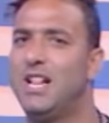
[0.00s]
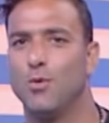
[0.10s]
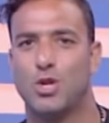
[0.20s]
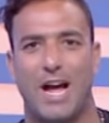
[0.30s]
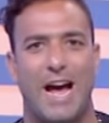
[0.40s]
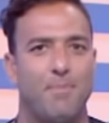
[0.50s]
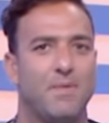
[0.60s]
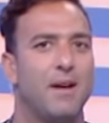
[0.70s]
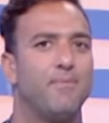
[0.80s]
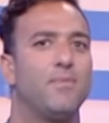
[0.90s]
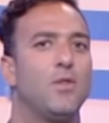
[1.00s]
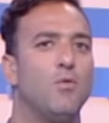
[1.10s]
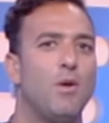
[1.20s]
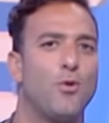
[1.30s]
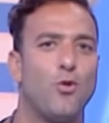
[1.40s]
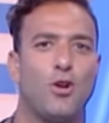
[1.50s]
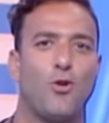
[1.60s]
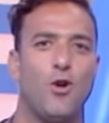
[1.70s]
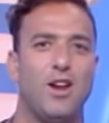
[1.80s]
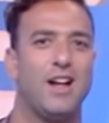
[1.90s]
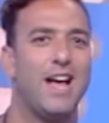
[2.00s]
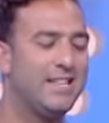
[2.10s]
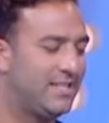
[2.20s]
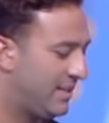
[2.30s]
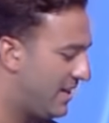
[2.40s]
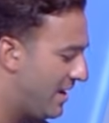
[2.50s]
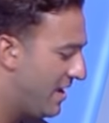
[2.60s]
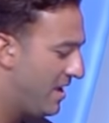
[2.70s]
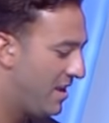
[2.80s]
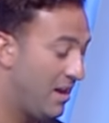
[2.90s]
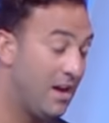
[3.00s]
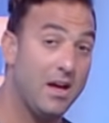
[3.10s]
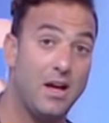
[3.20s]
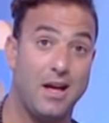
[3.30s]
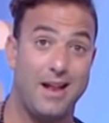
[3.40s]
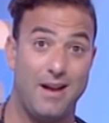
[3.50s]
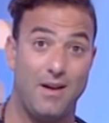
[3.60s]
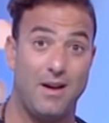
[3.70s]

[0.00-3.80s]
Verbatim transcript: لمنتخبنا ومبروك لكل جهاز آه،